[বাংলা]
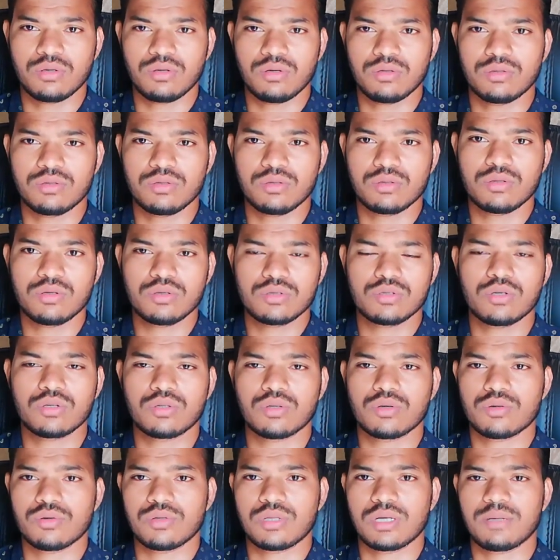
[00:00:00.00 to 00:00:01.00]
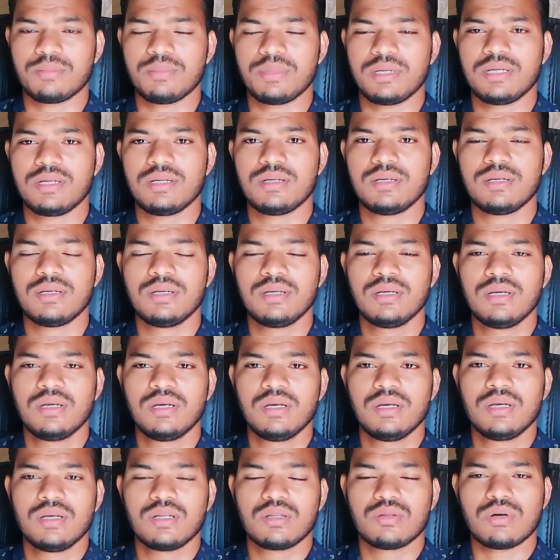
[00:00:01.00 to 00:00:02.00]
অন্তত সতর্ক থাকবেন
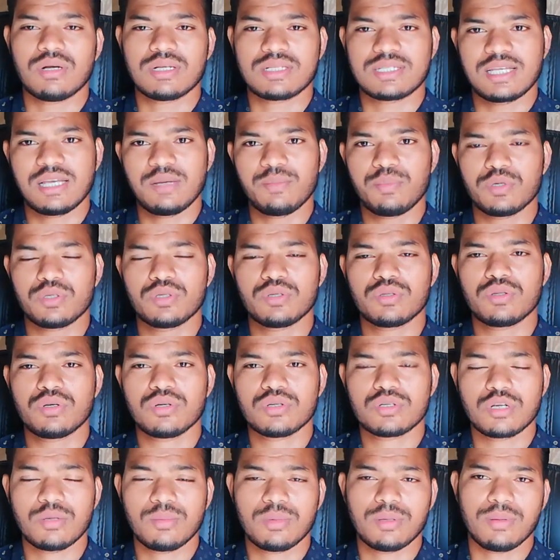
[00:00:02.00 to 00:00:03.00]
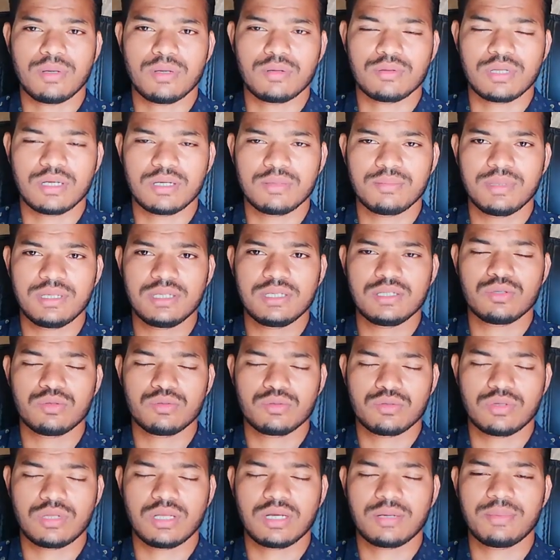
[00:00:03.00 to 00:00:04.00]
তো আজকে এ পর্যন্ত সবাই ভালো থাকবেন
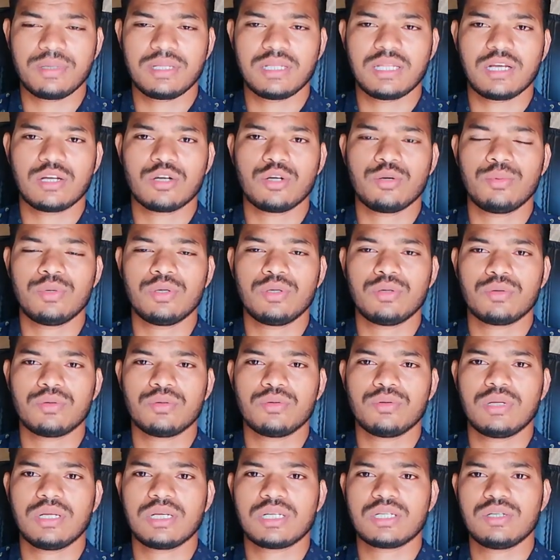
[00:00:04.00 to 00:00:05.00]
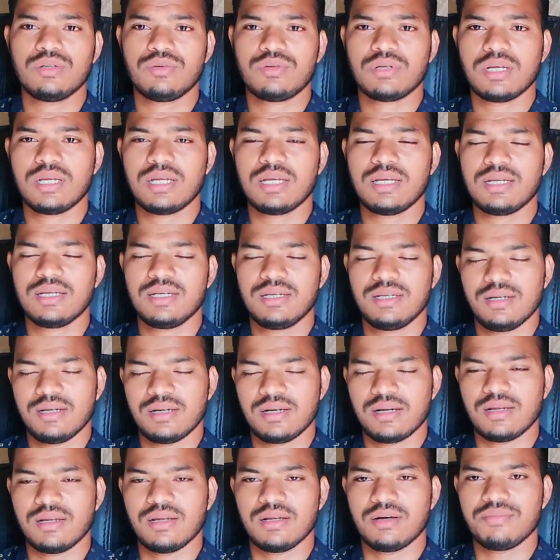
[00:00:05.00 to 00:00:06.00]
সুস্থ থাকবেন দেখা হবে কোনো নেক্সট টিউটালে
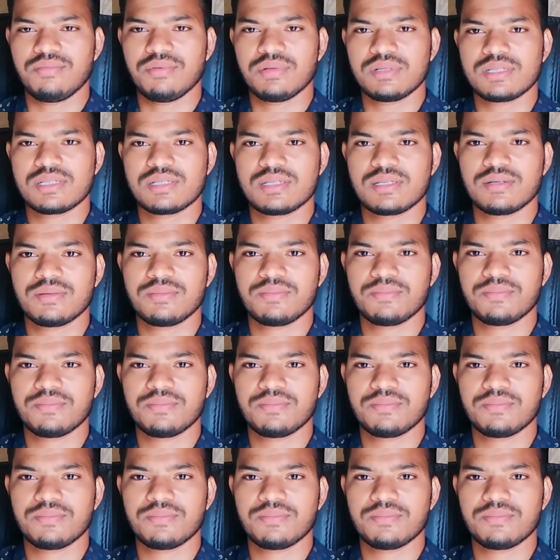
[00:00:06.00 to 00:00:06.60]
আল্লাহ হাফিজ